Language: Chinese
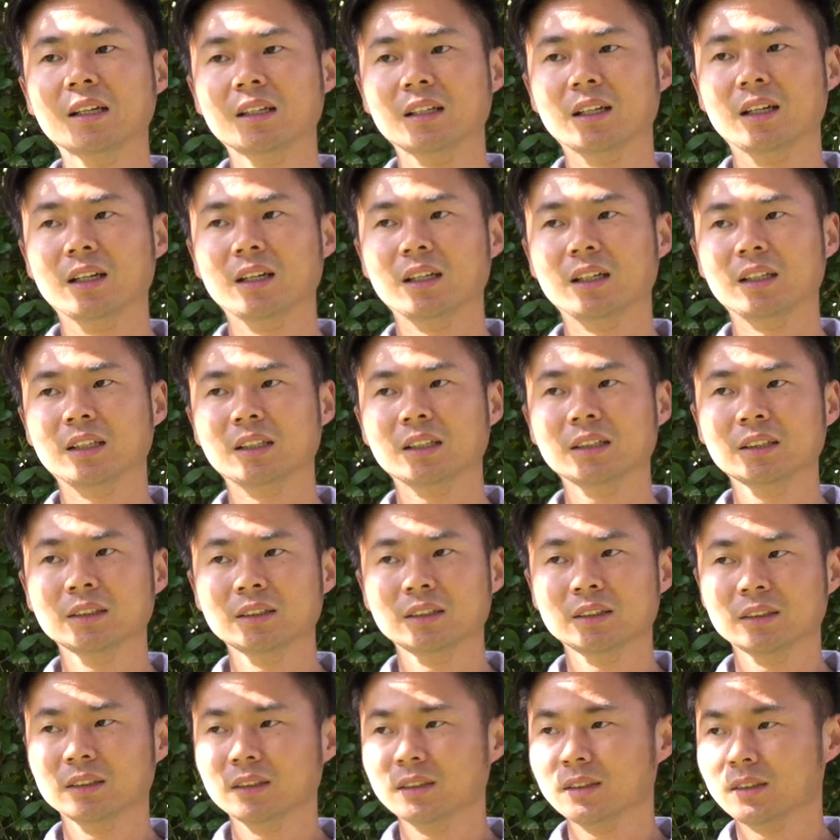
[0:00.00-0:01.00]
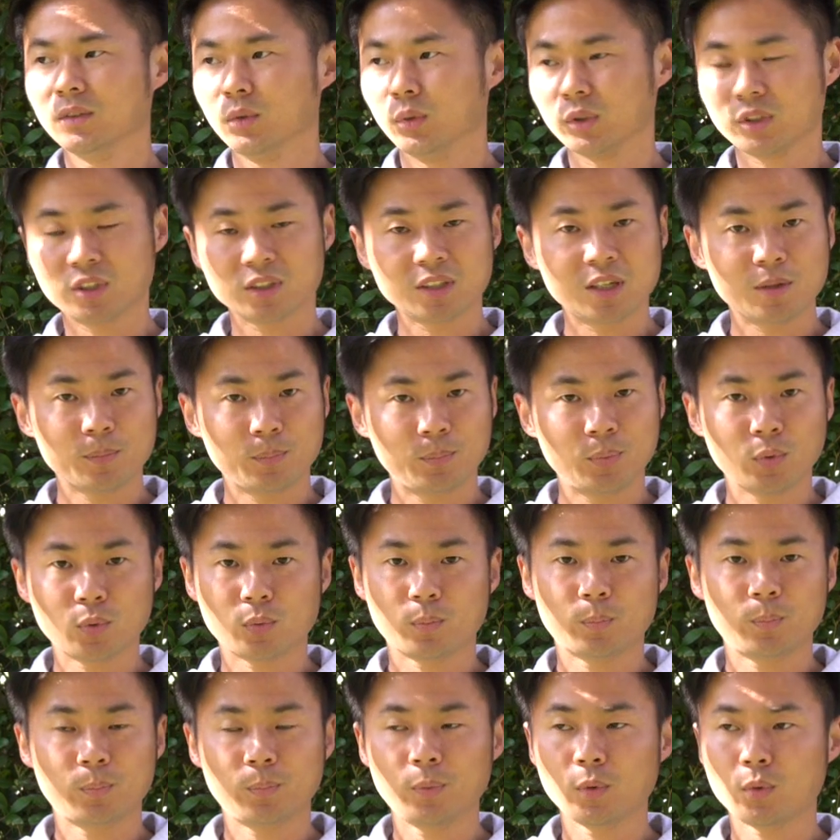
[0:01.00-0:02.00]
呃，我知道不
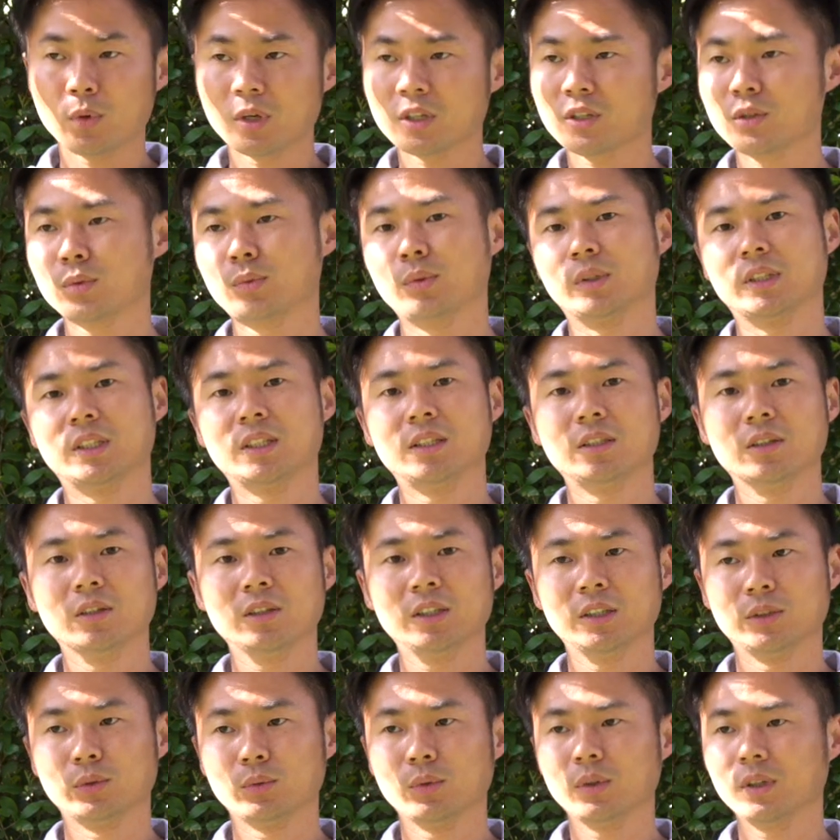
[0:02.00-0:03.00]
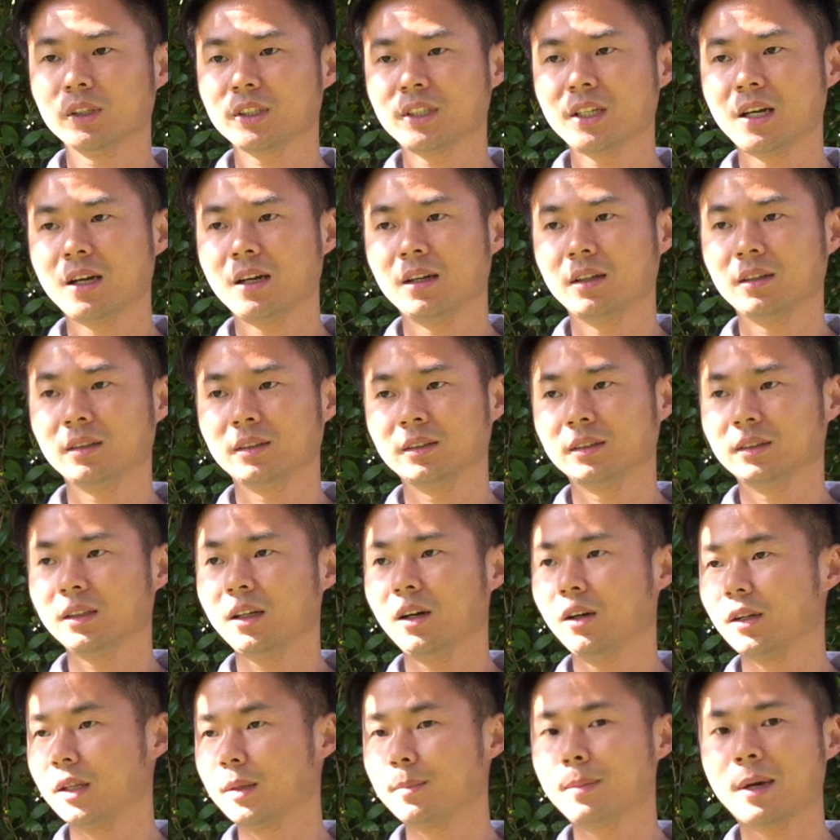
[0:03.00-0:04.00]
不光是索尼，有很多像
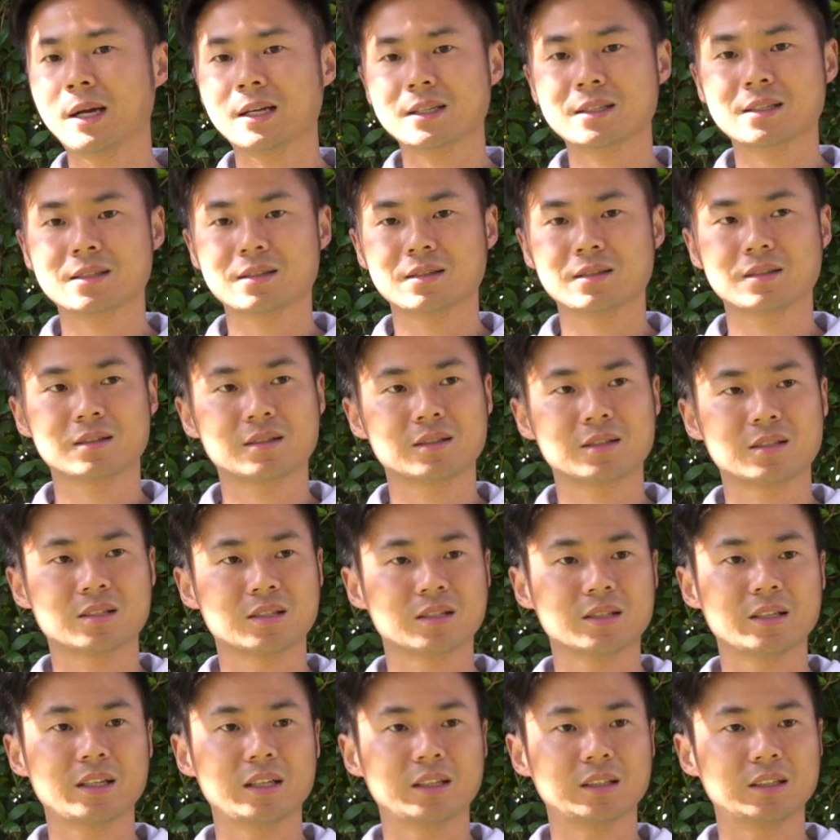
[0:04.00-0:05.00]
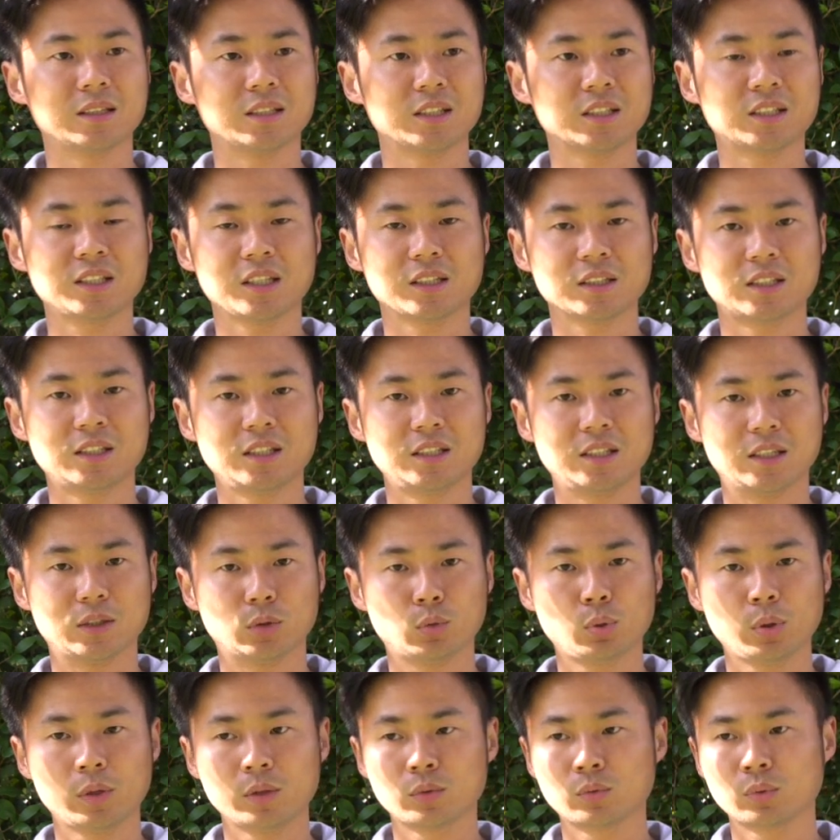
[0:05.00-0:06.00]
奥林巴斯。之类的相机也
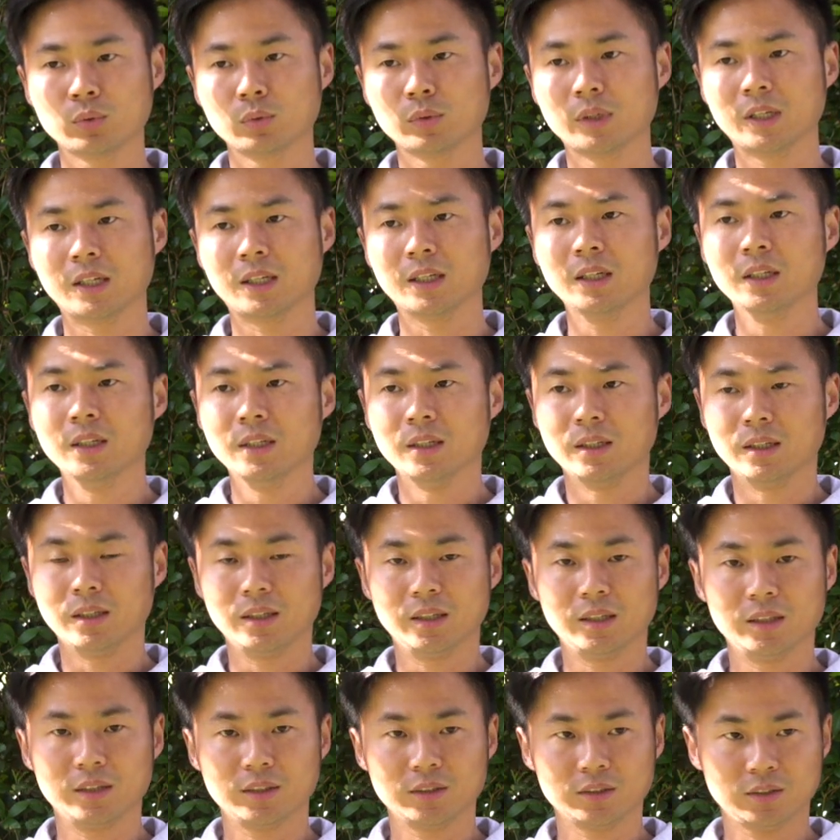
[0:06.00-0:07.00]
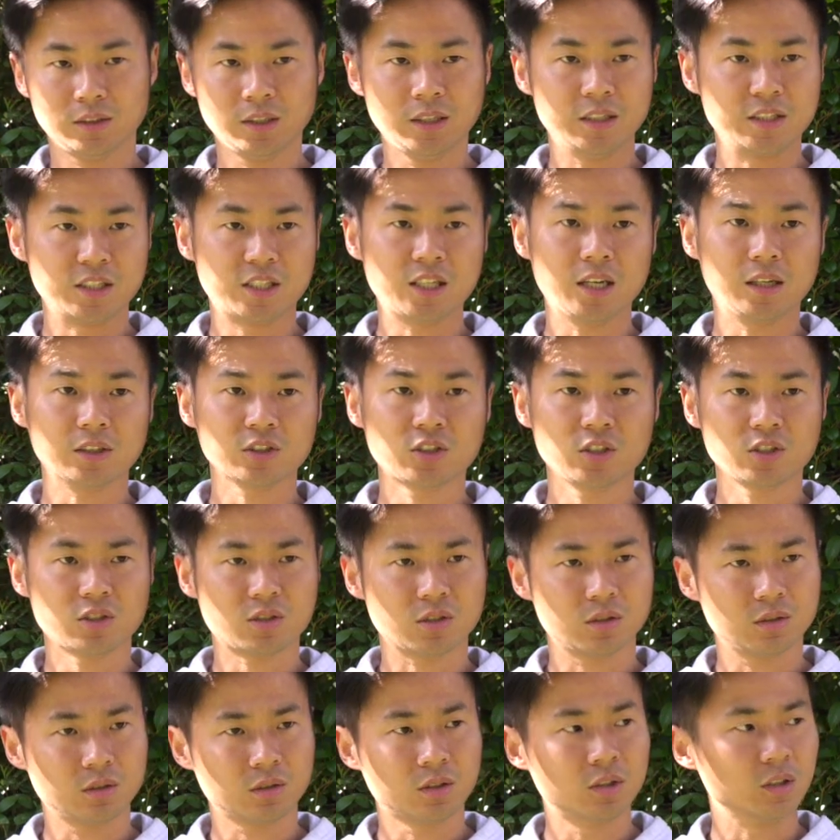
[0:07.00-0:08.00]
推出了，呃，很强，甚
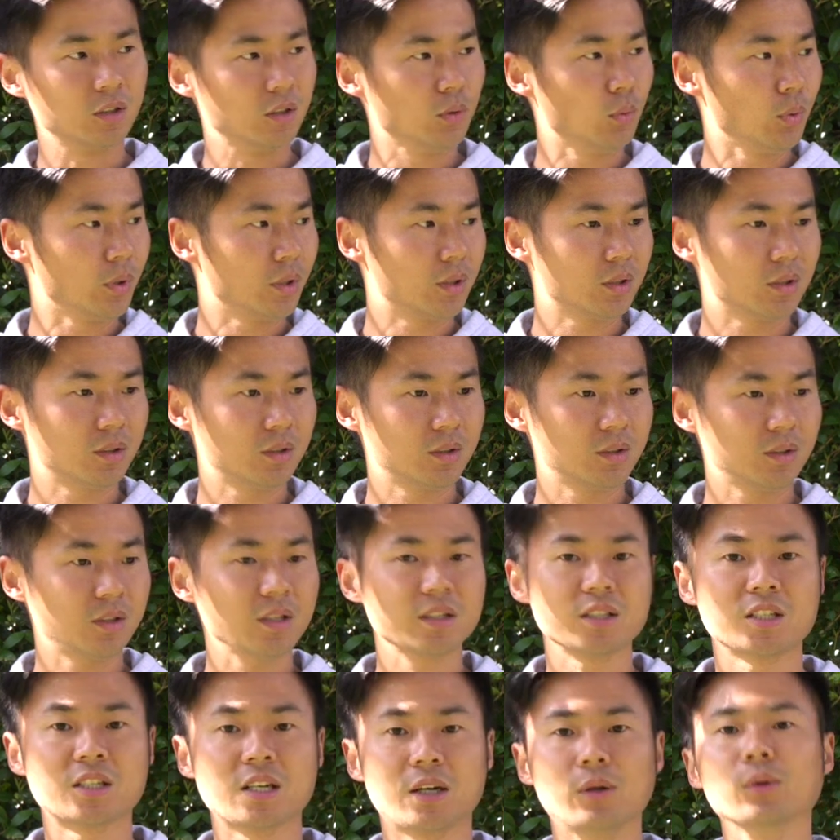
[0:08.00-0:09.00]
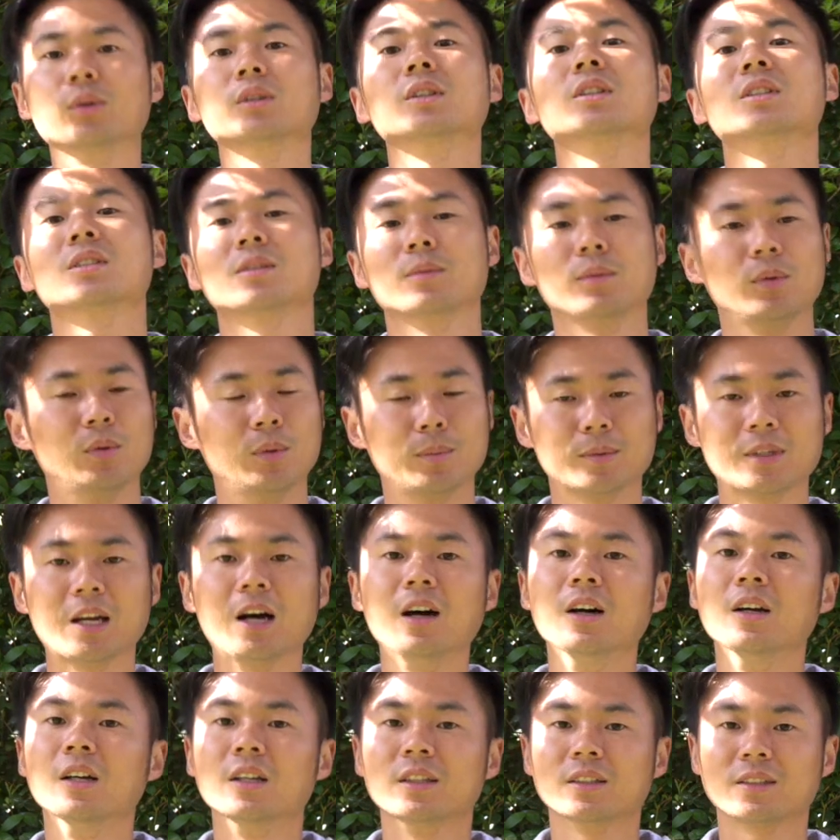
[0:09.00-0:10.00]
至可能会更强，或者是我不知道，
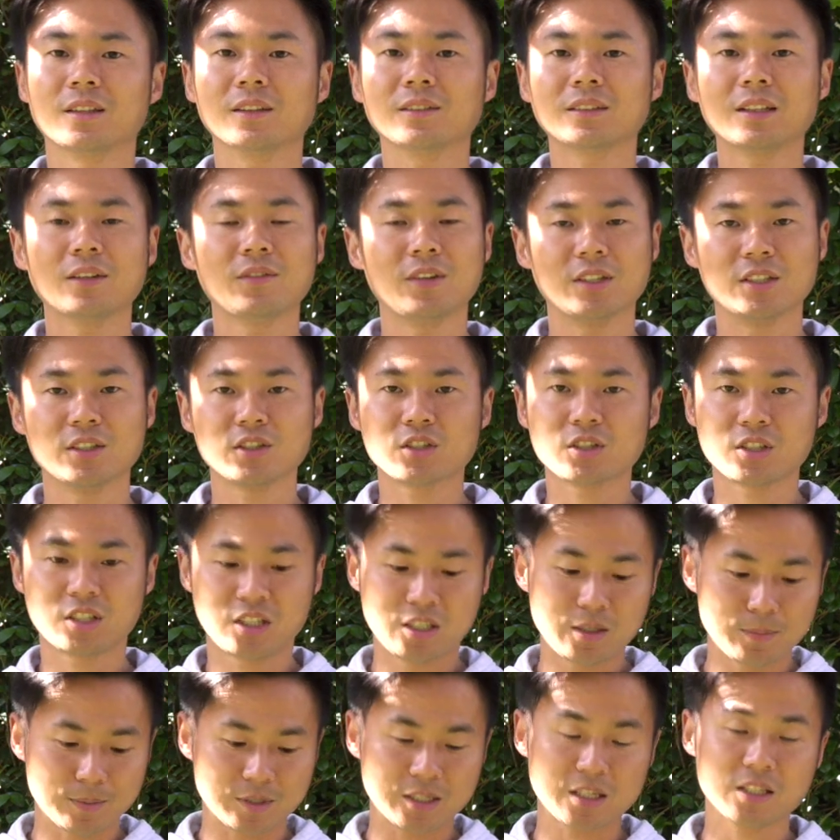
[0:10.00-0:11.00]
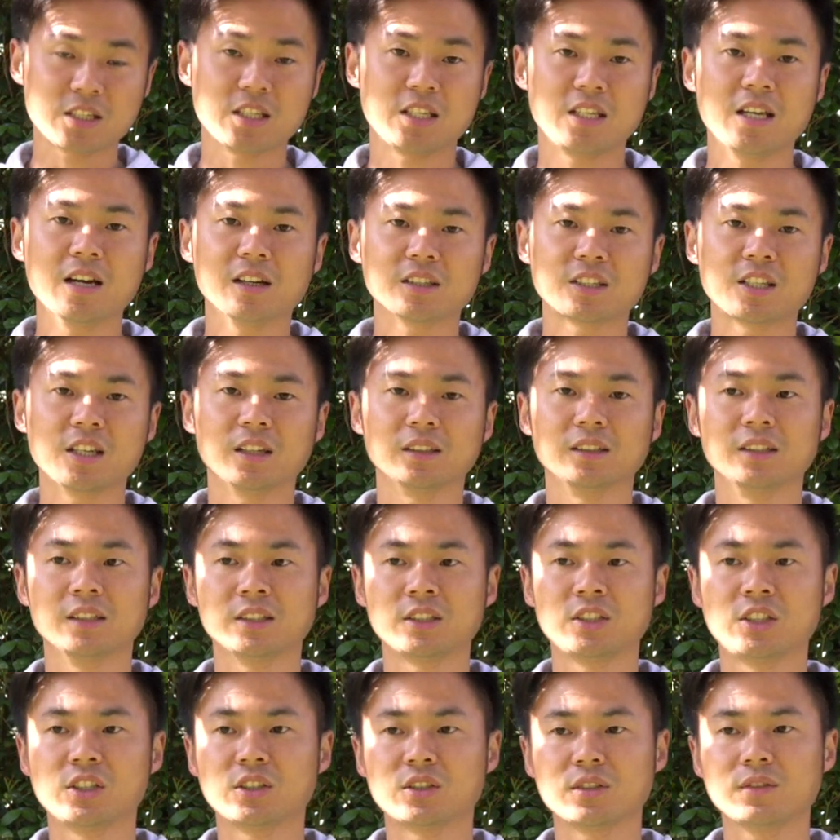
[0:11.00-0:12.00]
这但反正是基本上是一样强的
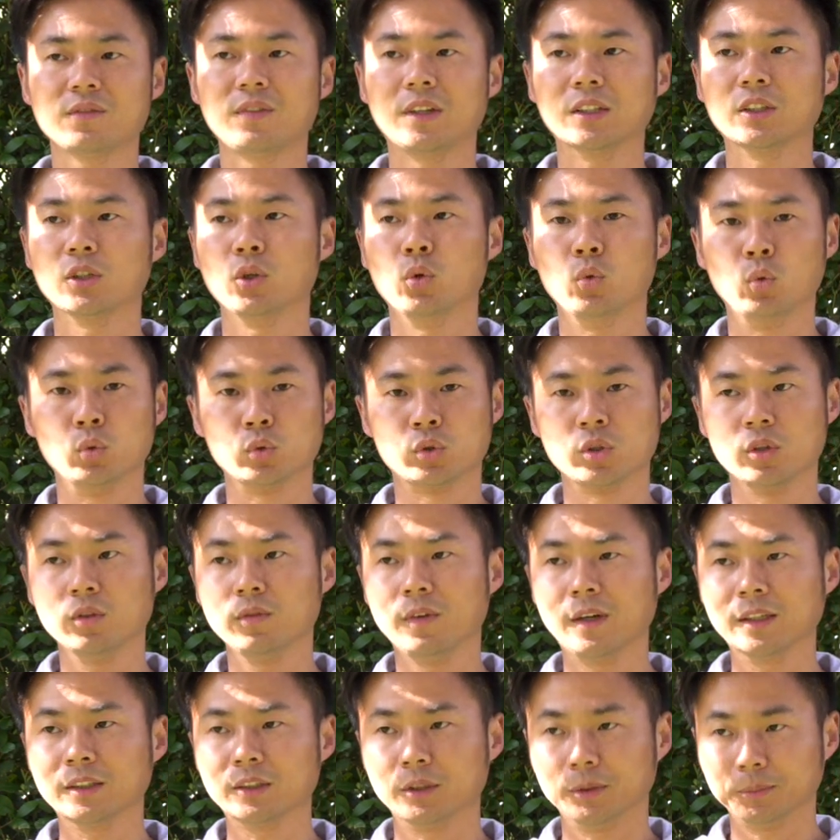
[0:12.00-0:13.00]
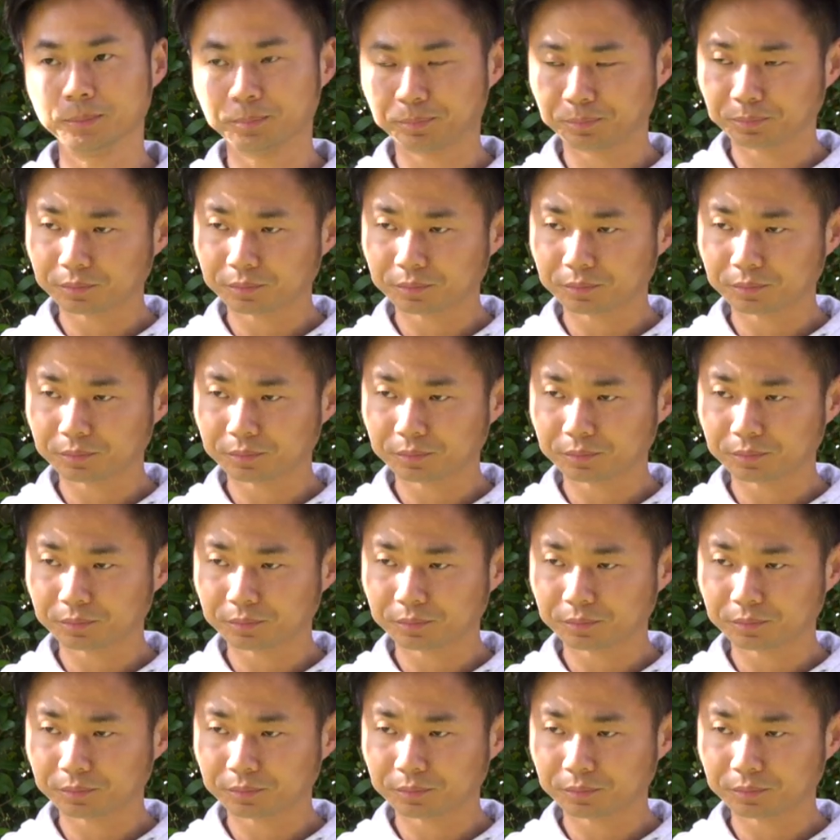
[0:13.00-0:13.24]
机身防抖、五轴防抖。